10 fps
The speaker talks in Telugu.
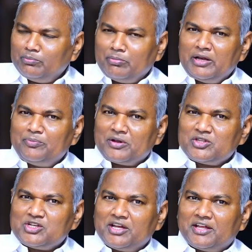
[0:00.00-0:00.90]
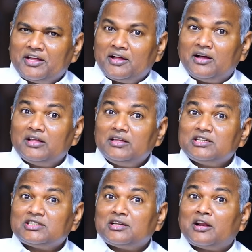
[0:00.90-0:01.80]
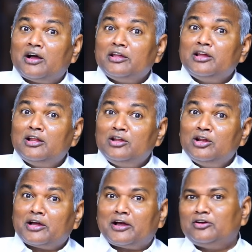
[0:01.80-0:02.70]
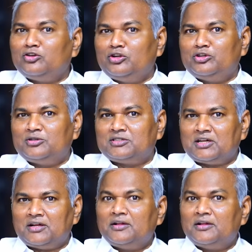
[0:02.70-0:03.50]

మరి ప్రత్యేకంగా ఇస్రాయేలీల కన్నులు ఎదుట